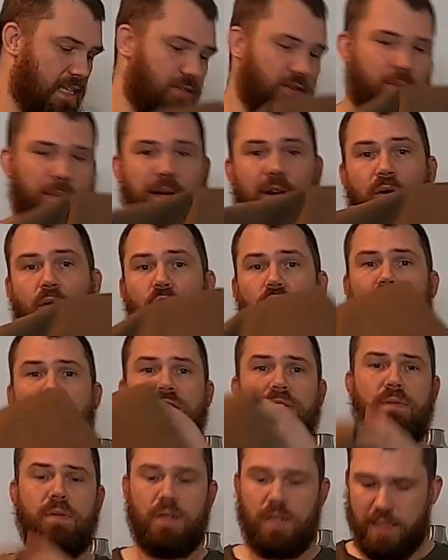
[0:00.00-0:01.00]
Deswegen bei der
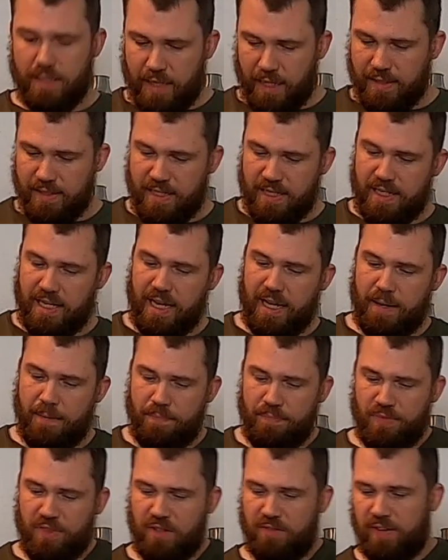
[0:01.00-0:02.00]
Hose ganz
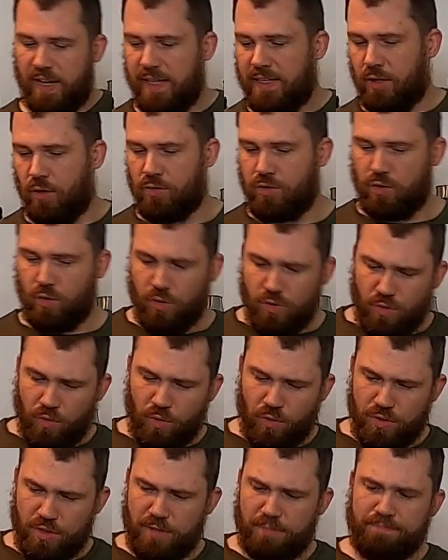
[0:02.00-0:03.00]
klar die Waldkauz
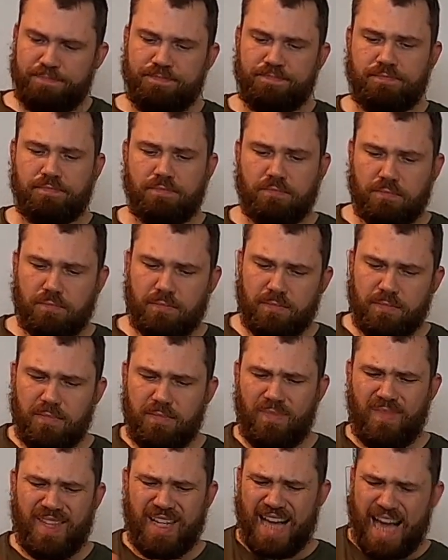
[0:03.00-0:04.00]
Lodenhose.
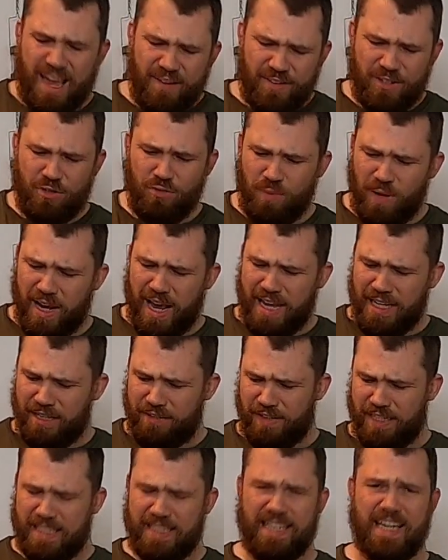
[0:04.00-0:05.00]
Einfach super geile
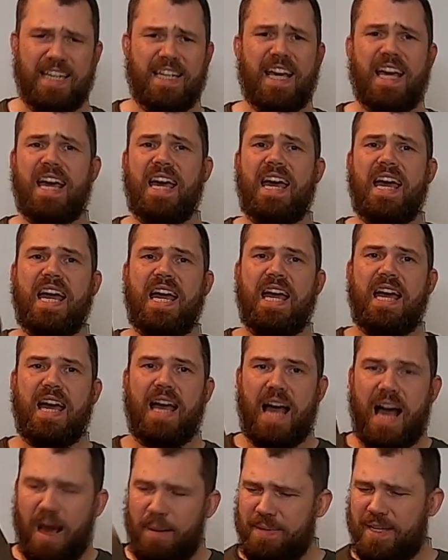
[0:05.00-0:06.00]
Qualität.
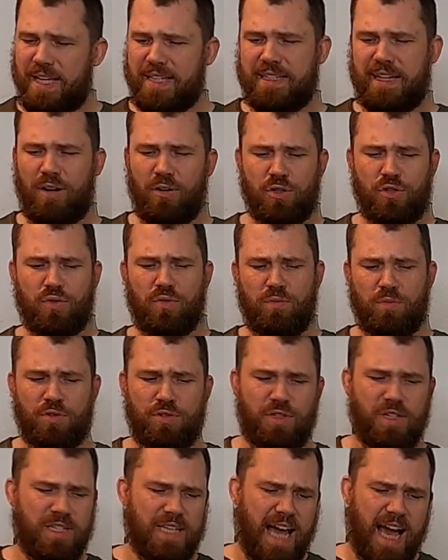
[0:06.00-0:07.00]
Habe ich jetzt auch schon,
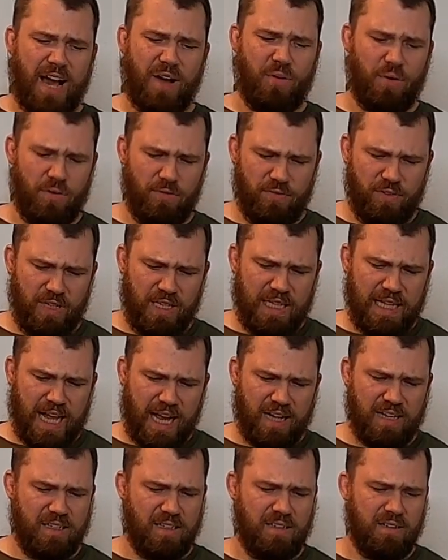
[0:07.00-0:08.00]
müsste ich nachgucken, wie
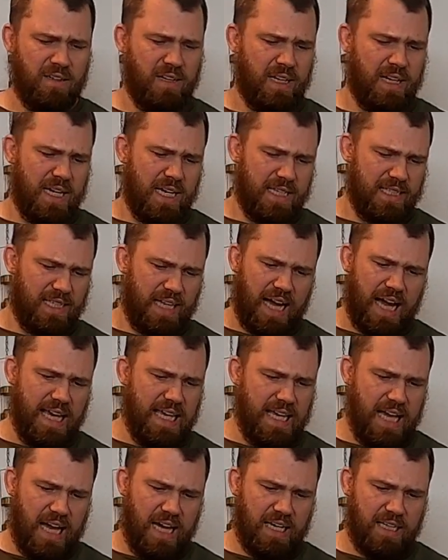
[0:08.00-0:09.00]
lange. Drei
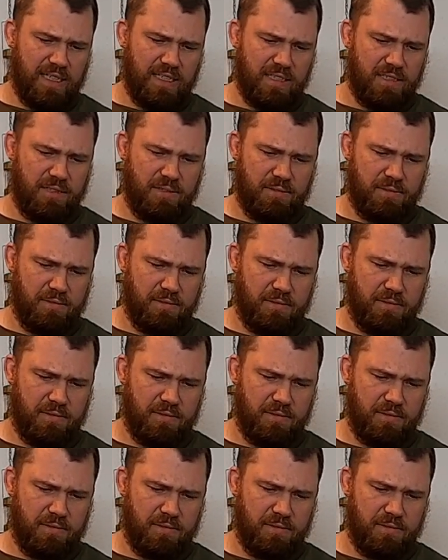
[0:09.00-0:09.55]
Jahre,